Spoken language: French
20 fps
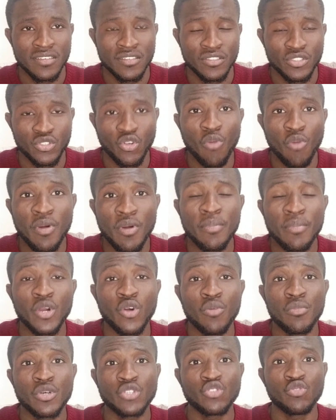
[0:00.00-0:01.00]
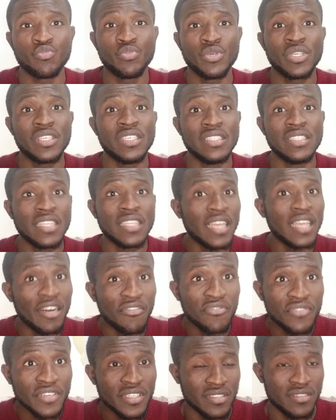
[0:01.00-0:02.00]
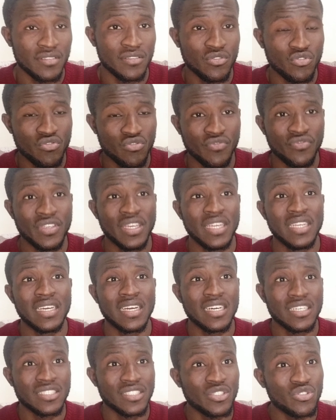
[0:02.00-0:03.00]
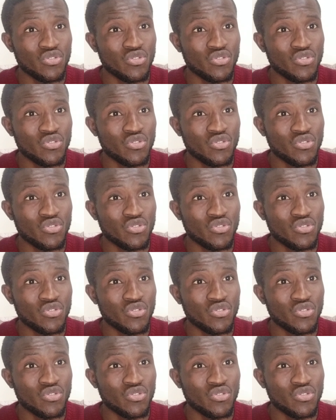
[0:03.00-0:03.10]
Je comprends pas comment tu peux quitter l'Afrique et tu viens à l'étranger,